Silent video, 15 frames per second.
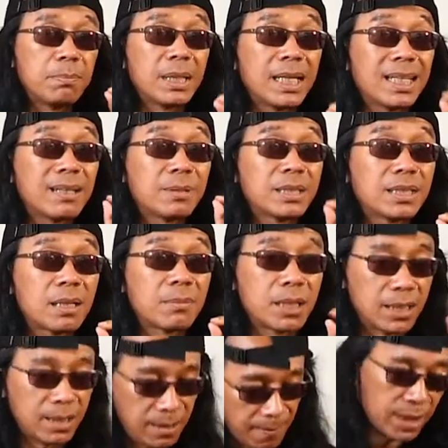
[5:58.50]
pickingnya masih sama.
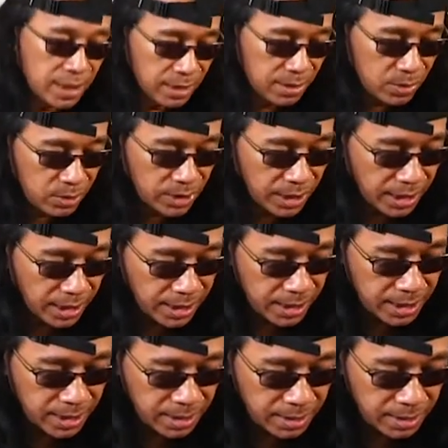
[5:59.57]
Baik, so, sekali lagi.